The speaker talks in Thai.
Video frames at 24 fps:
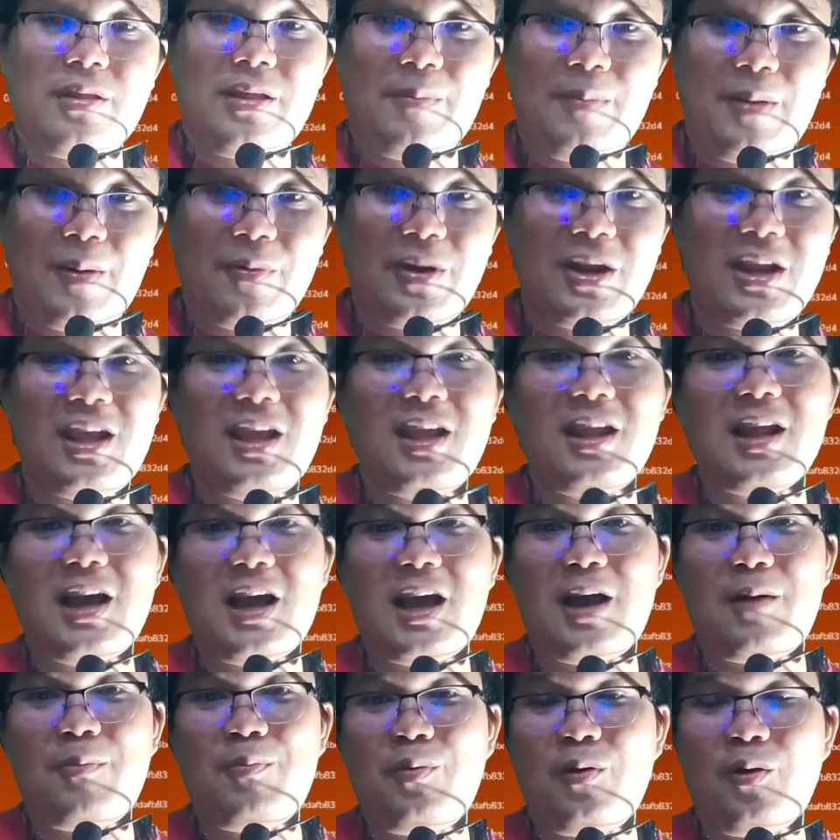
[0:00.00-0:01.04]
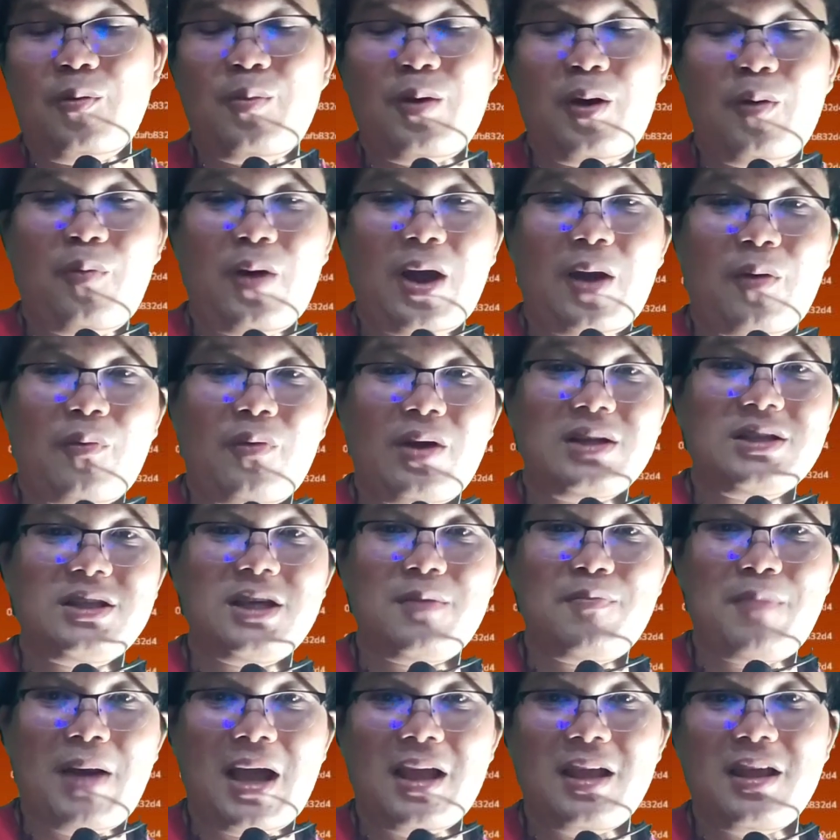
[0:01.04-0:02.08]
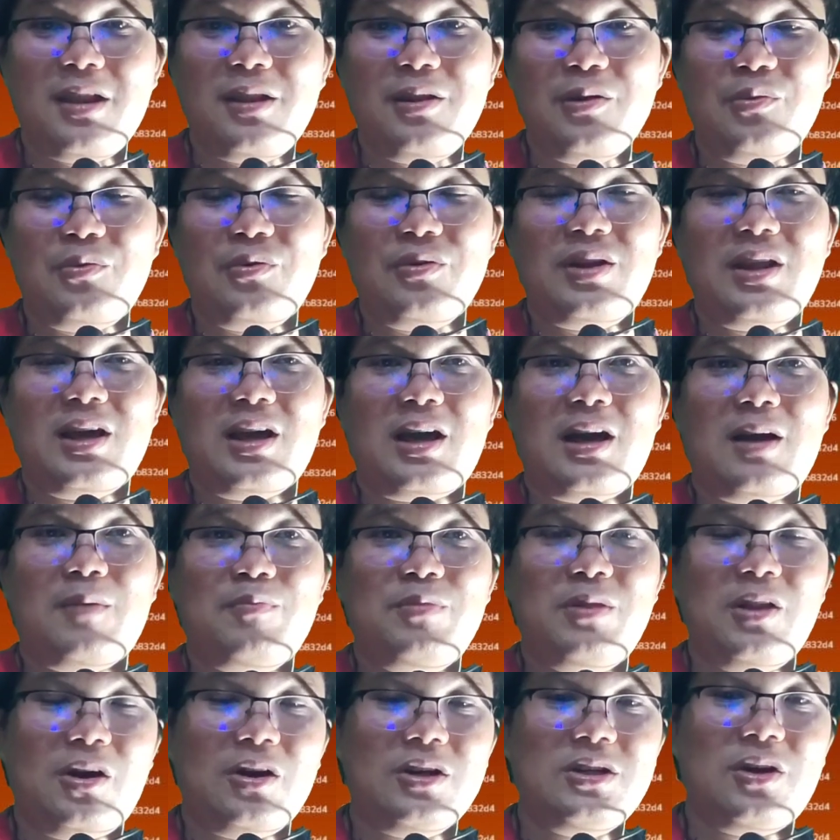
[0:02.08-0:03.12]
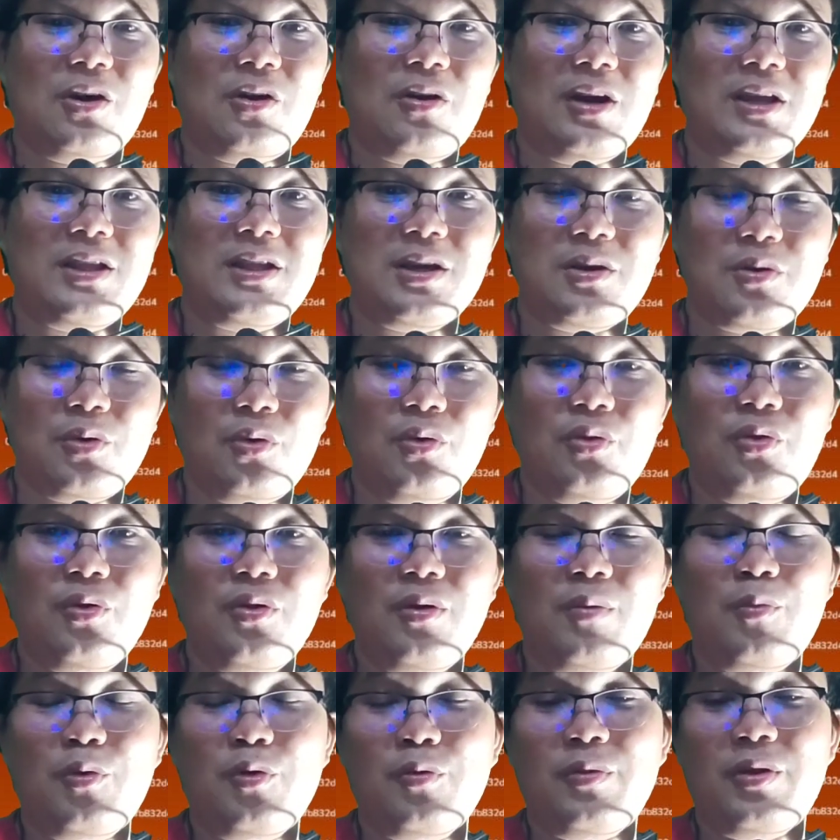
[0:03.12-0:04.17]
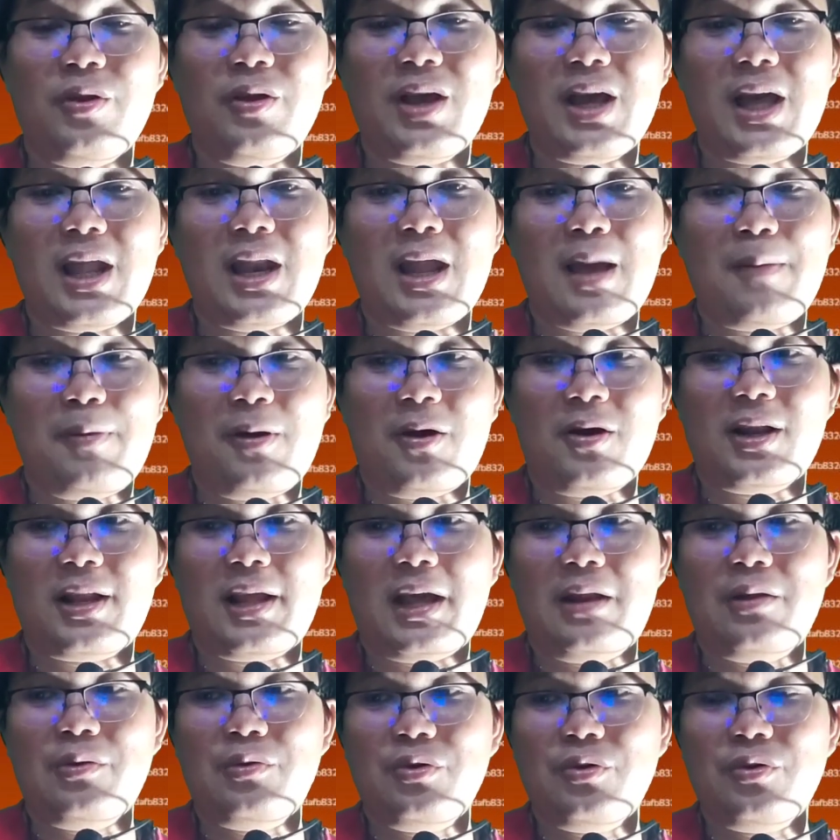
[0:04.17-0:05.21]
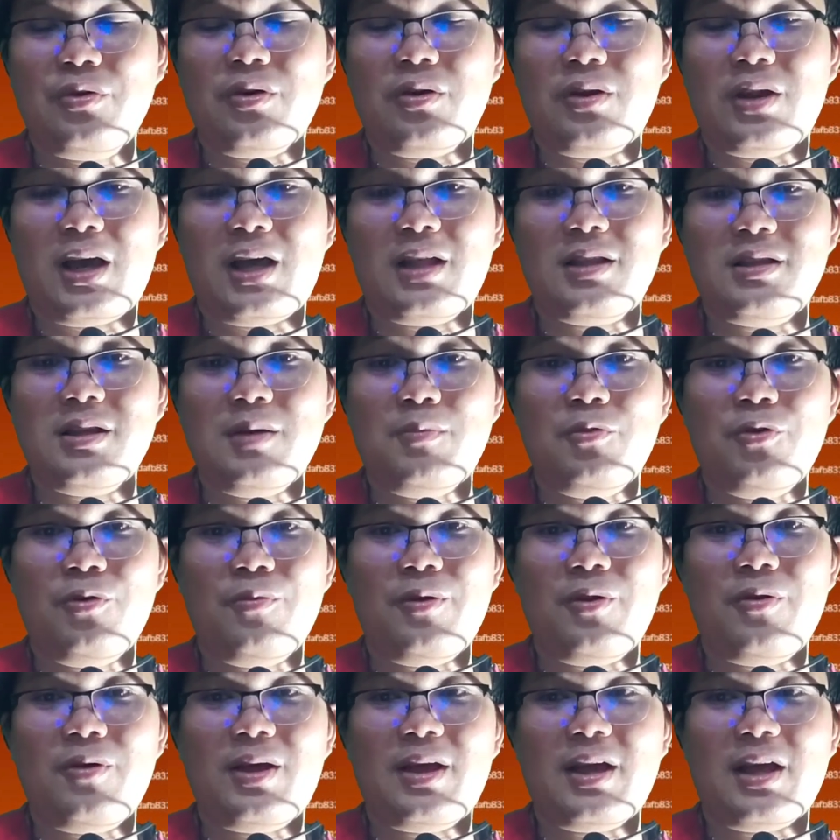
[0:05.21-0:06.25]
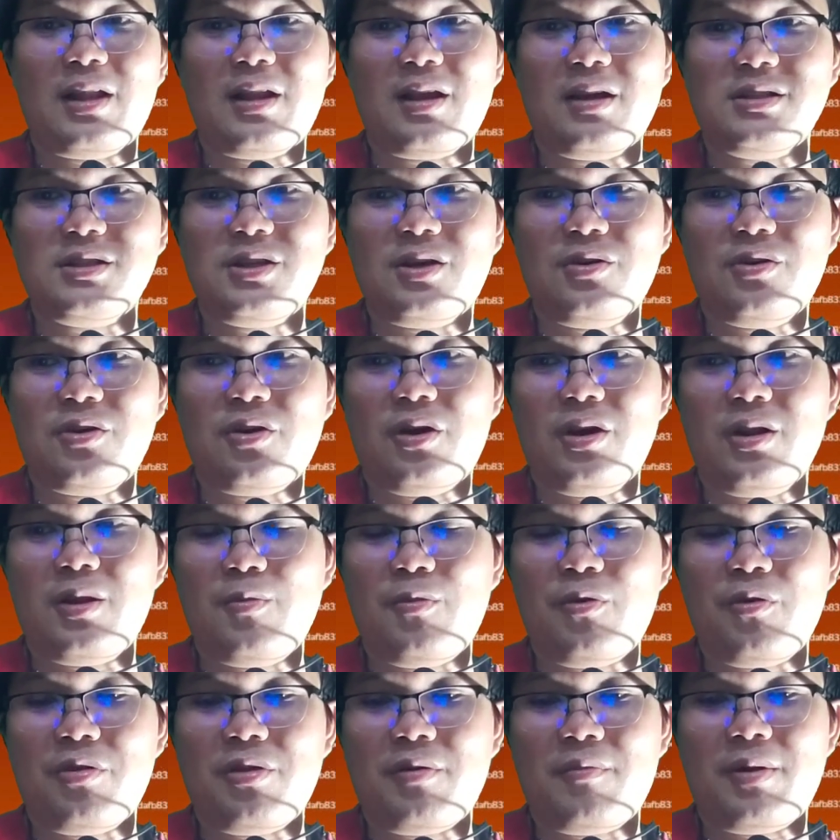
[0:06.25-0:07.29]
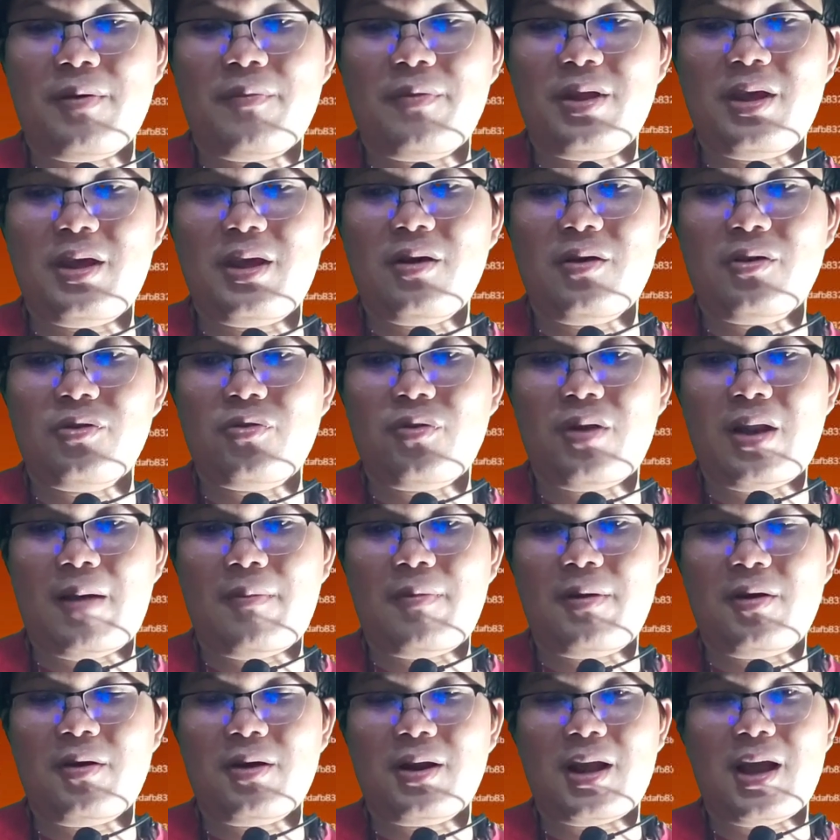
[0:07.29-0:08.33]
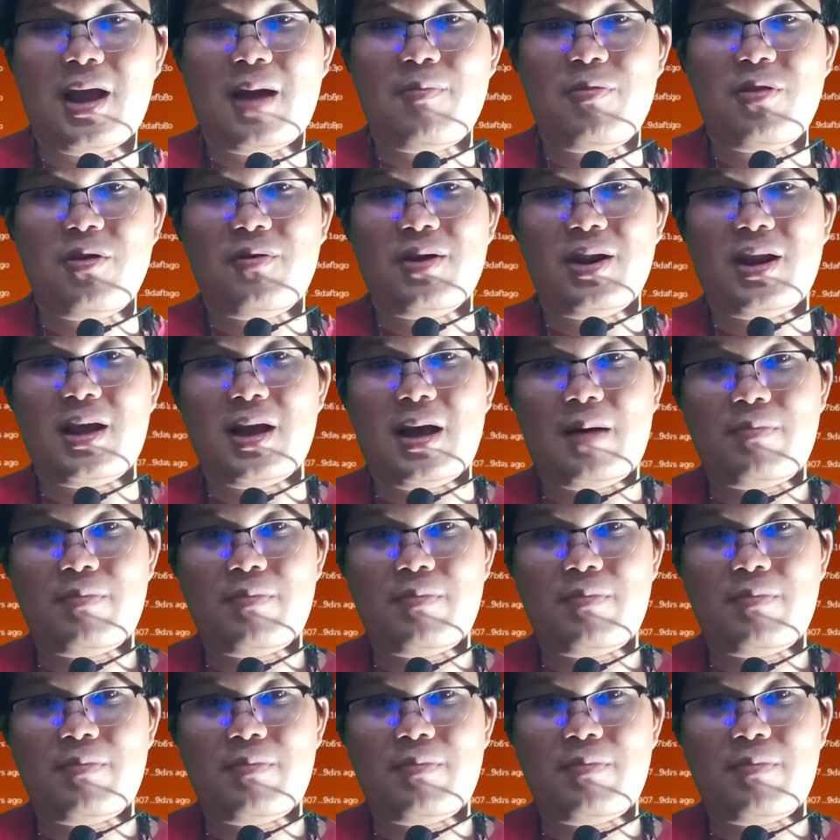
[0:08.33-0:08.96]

สำหรับวันนี้นะครับ ผมก็หวังว่าชิบะอินุนะครับดอชคอยจะกูตูดมูลไปด้วยกัน และพอร์ตการลงทุนของท่านจะมูลไปด้วยกันกับช่องคอยในมูลสำหรับวันนี้ขอตัวลาไปก่อนครับ สวัสดี